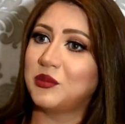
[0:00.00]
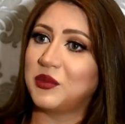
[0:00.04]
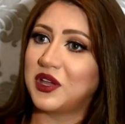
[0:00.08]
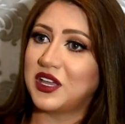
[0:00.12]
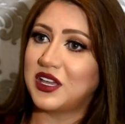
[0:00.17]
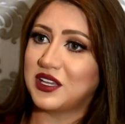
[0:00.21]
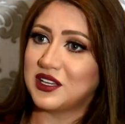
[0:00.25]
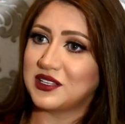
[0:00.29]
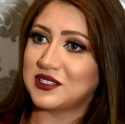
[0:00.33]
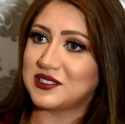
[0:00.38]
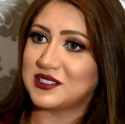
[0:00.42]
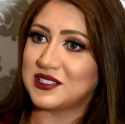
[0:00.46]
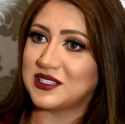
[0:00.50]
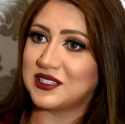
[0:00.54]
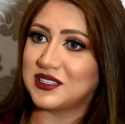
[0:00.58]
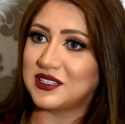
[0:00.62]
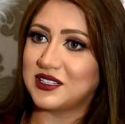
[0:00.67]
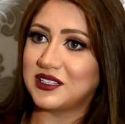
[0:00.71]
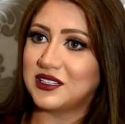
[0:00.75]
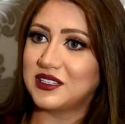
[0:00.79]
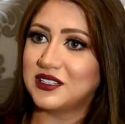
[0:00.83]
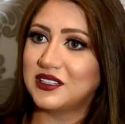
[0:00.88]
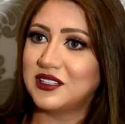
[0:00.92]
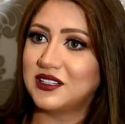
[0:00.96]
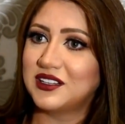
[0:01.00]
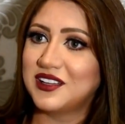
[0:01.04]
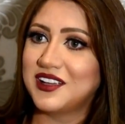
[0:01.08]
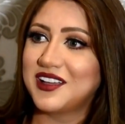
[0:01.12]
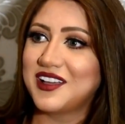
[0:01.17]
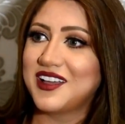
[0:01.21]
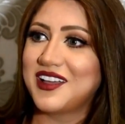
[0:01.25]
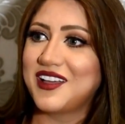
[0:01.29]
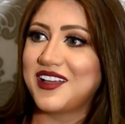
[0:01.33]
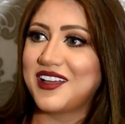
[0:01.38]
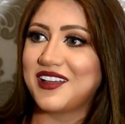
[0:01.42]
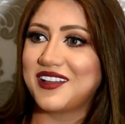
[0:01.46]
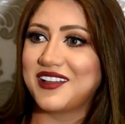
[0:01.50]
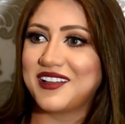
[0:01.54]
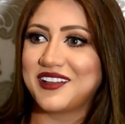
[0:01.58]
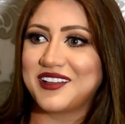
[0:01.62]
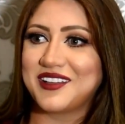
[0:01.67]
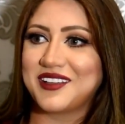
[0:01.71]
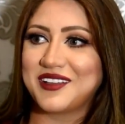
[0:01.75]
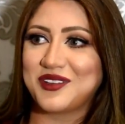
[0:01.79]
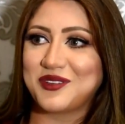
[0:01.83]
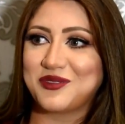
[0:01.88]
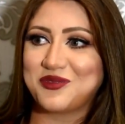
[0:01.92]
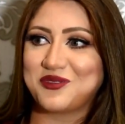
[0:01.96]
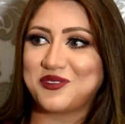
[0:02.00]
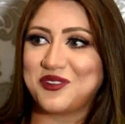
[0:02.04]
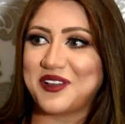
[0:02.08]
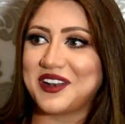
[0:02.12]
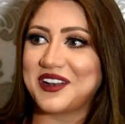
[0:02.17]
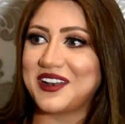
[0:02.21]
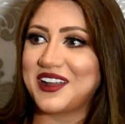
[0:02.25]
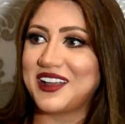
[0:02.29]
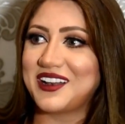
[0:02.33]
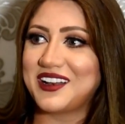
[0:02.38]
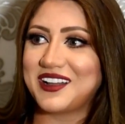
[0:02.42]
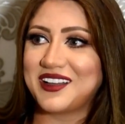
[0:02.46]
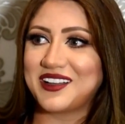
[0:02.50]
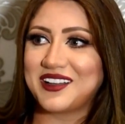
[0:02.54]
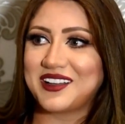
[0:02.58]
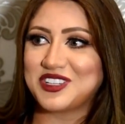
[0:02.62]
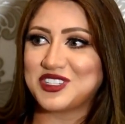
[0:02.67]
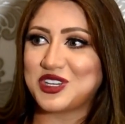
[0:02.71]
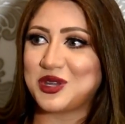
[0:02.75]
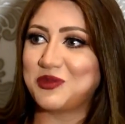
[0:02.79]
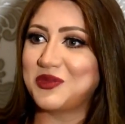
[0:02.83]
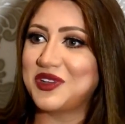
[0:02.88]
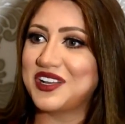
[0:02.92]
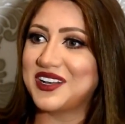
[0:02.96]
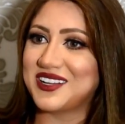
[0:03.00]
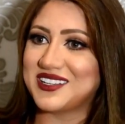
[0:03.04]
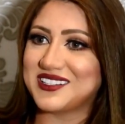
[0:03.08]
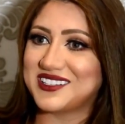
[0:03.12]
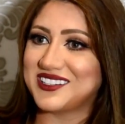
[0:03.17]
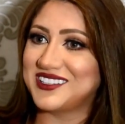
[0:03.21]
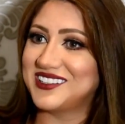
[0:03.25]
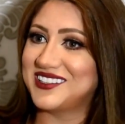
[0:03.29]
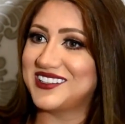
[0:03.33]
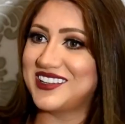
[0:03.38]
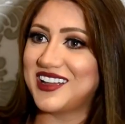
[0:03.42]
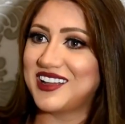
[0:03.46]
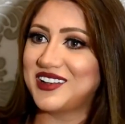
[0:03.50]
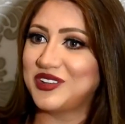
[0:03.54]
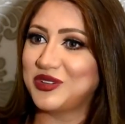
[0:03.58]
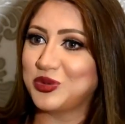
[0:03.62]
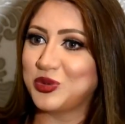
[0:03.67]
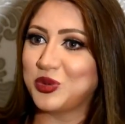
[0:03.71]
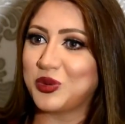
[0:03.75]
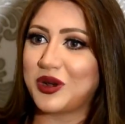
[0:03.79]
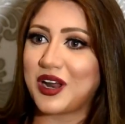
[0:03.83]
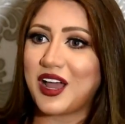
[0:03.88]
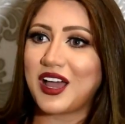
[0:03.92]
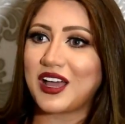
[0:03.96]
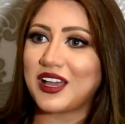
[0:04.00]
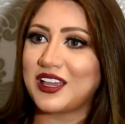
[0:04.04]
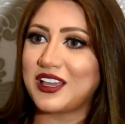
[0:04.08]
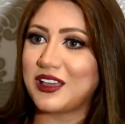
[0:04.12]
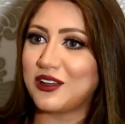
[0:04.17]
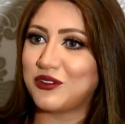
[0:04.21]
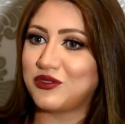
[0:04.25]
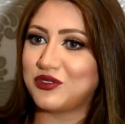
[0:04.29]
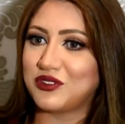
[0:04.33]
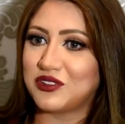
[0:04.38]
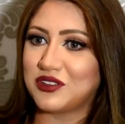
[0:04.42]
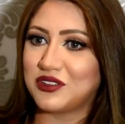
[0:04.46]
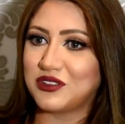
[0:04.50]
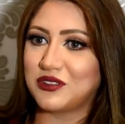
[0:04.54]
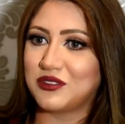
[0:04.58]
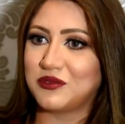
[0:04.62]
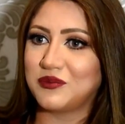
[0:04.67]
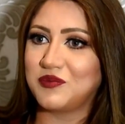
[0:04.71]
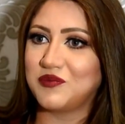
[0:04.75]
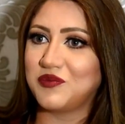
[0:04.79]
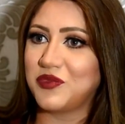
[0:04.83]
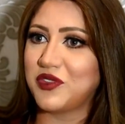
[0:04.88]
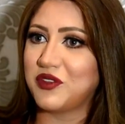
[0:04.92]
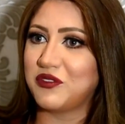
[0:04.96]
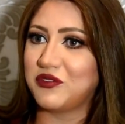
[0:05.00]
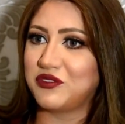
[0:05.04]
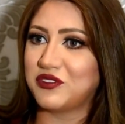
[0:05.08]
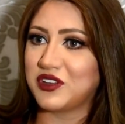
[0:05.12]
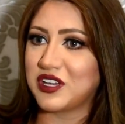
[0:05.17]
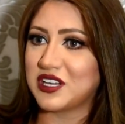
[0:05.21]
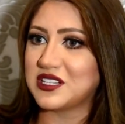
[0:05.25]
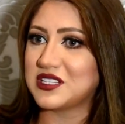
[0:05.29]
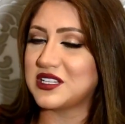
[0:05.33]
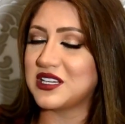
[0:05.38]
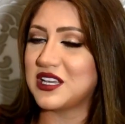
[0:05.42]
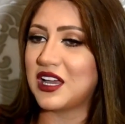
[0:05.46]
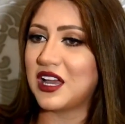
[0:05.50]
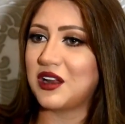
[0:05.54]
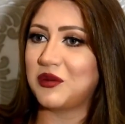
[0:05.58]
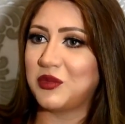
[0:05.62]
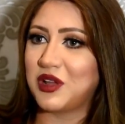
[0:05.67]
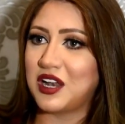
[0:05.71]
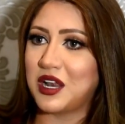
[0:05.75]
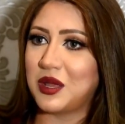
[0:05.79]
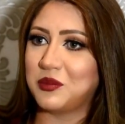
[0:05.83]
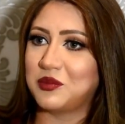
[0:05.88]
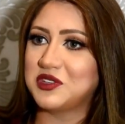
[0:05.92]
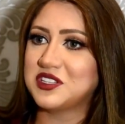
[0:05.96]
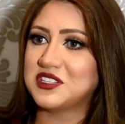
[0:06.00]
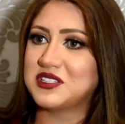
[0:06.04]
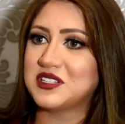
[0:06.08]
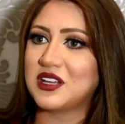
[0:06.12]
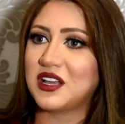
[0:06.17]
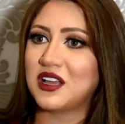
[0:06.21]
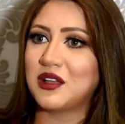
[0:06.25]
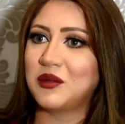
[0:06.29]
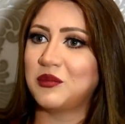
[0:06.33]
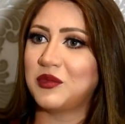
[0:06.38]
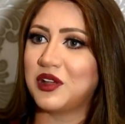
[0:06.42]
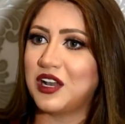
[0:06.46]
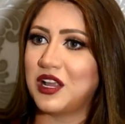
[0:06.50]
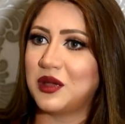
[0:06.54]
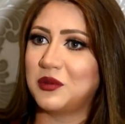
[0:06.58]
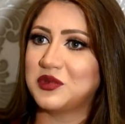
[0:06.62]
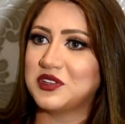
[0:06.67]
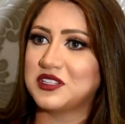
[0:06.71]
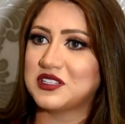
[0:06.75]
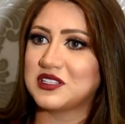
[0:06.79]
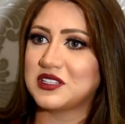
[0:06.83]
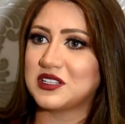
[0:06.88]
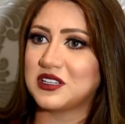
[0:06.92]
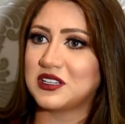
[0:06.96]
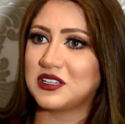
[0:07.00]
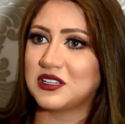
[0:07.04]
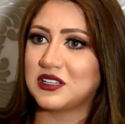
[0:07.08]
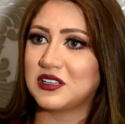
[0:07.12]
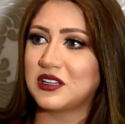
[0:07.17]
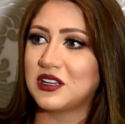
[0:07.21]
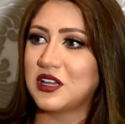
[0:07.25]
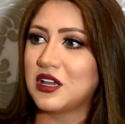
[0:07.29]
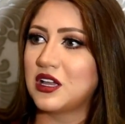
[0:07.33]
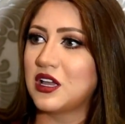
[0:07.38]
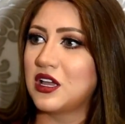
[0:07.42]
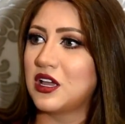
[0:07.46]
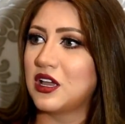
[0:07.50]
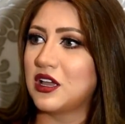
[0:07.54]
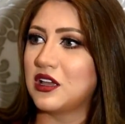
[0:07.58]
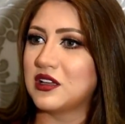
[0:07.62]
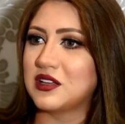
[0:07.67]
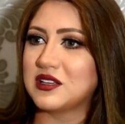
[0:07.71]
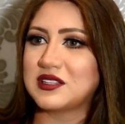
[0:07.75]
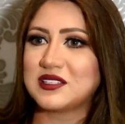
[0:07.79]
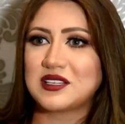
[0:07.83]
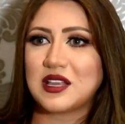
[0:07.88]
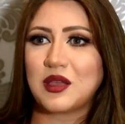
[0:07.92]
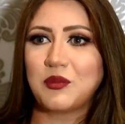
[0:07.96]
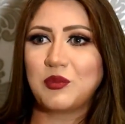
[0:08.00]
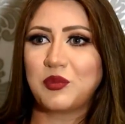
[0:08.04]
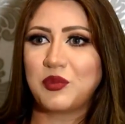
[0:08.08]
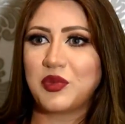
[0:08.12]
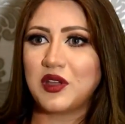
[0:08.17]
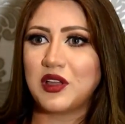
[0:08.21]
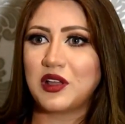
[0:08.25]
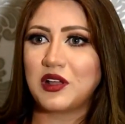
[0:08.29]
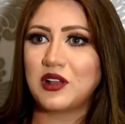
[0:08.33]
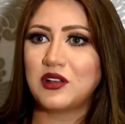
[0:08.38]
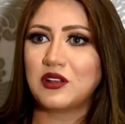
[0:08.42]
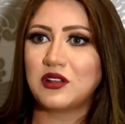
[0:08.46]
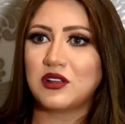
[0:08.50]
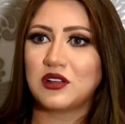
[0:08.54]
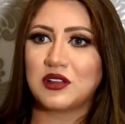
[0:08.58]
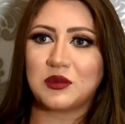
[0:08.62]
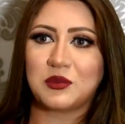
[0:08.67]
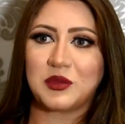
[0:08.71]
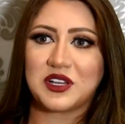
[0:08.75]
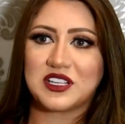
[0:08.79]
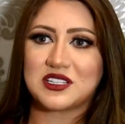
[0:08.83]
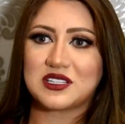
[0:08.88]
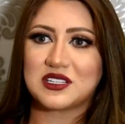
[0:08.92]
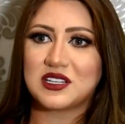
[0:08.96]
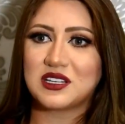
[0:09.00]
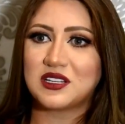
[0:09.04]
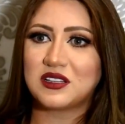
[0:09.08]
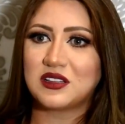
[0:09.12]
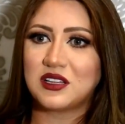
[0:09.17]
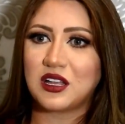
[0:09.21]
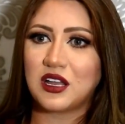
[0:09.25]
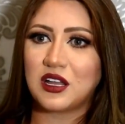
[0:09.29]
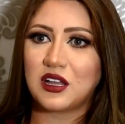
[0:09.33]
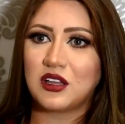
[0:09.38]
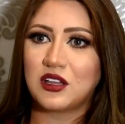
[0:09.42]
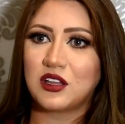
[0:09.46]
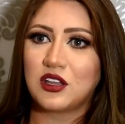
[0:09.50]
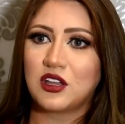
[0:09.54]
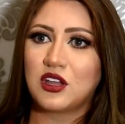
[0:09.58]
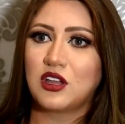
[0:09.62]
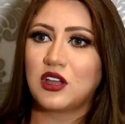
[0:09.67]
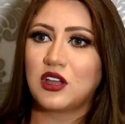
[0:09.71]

مي عز الدين آه، فنانة جميلة جدا وراقية في, في اختيار اختيار ملابسها ملابس سامبل آه، آه، آه، بسيطة